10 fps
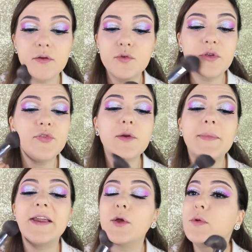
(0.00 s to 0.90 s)
ad
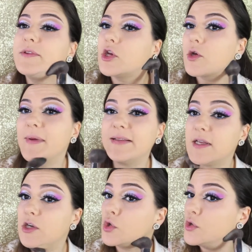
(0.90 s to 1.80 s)
uniformare ulteriormente
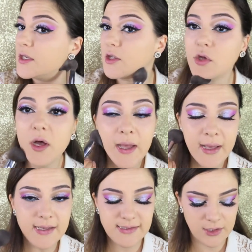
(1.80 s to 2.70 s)
il colorito
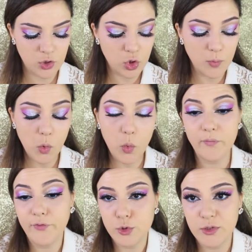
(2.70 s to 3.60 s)
essendo comunque
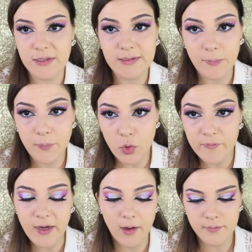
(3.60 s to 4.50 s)
un fondotinta in
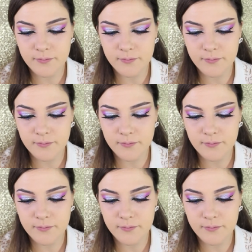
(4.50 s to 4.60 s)
polvere